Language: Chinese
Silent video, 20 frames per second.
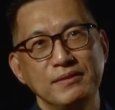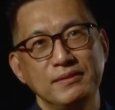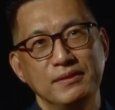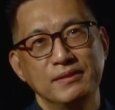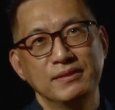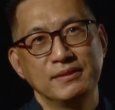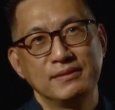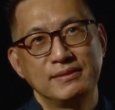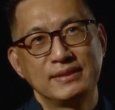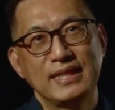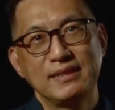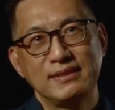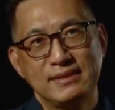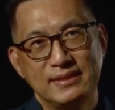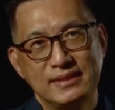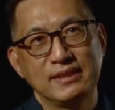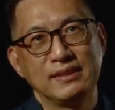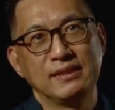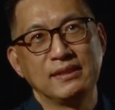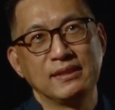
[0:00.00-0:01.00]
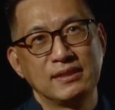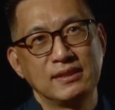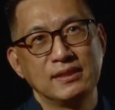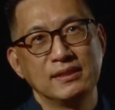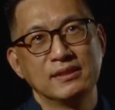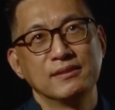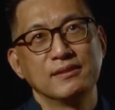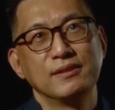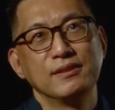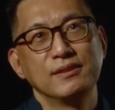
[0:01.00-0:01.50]
呃，在整
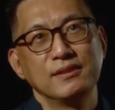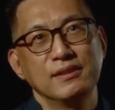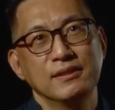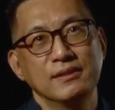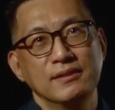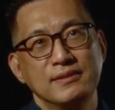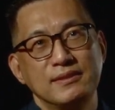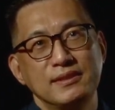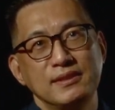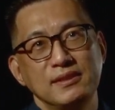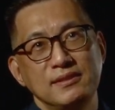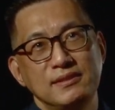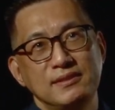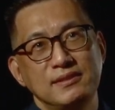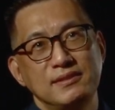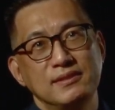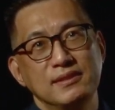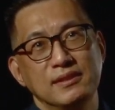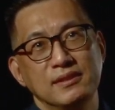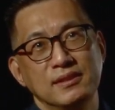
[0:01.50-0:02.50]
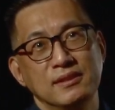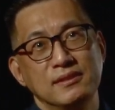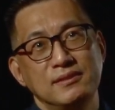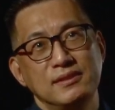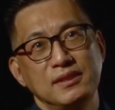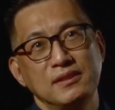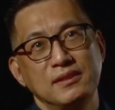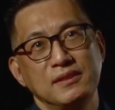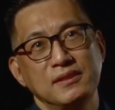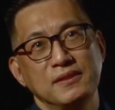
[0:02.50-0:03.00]
个呃设置呃
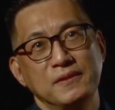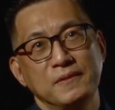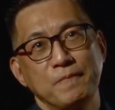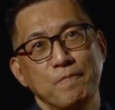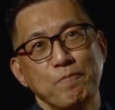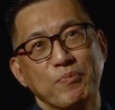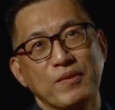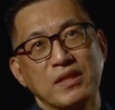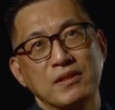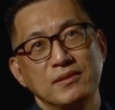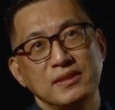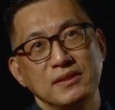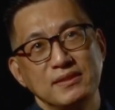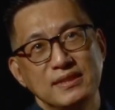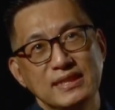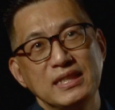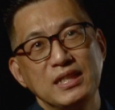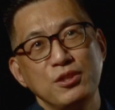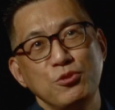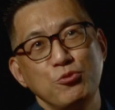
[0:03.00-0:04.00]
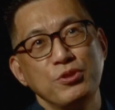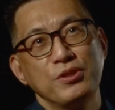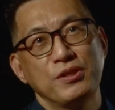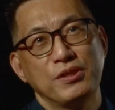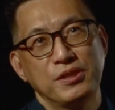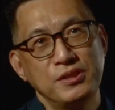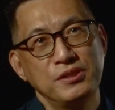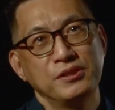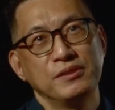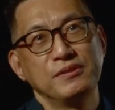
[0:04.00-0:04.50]
这个。《设置音乐
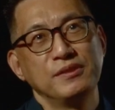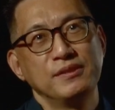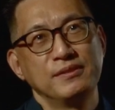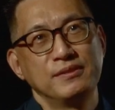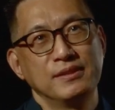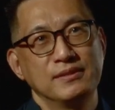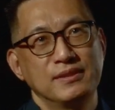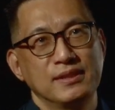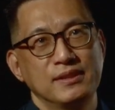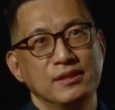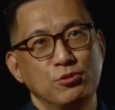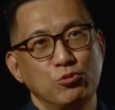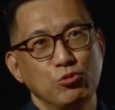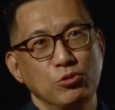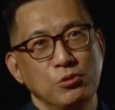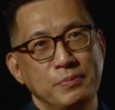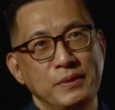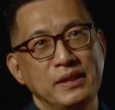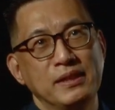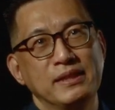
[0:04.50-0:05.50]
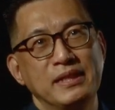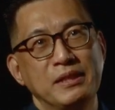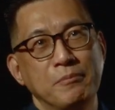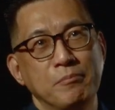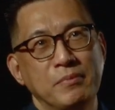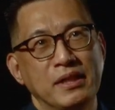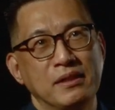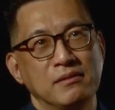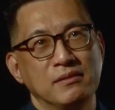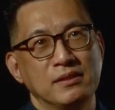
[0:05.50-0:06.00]
二》的这个作品里
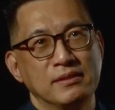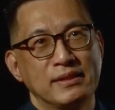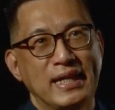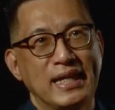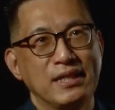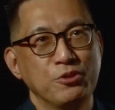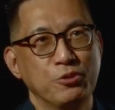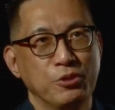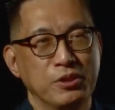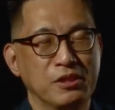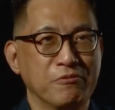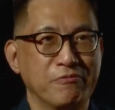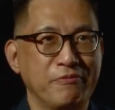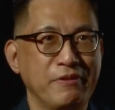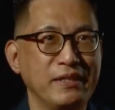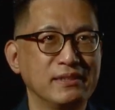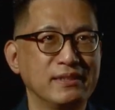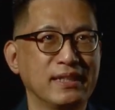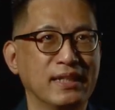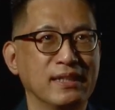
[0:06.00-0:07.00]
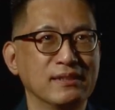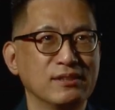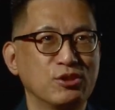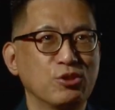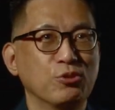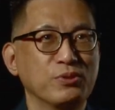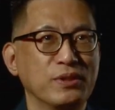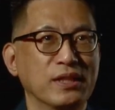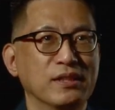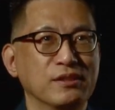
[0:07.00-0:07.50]
面呢，它有一个非常
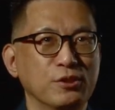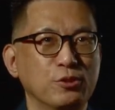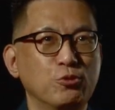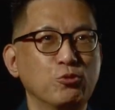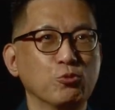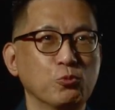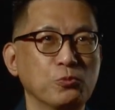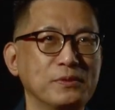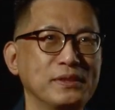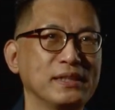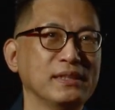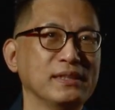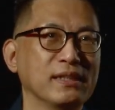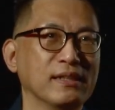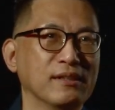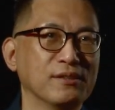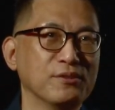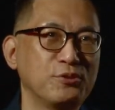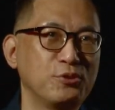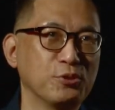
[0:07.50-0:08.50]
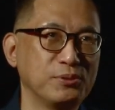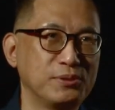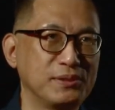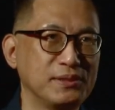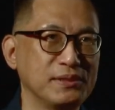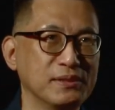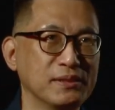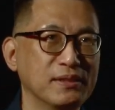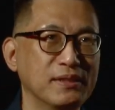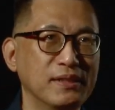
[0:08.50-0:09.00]
重要的主体啊，就是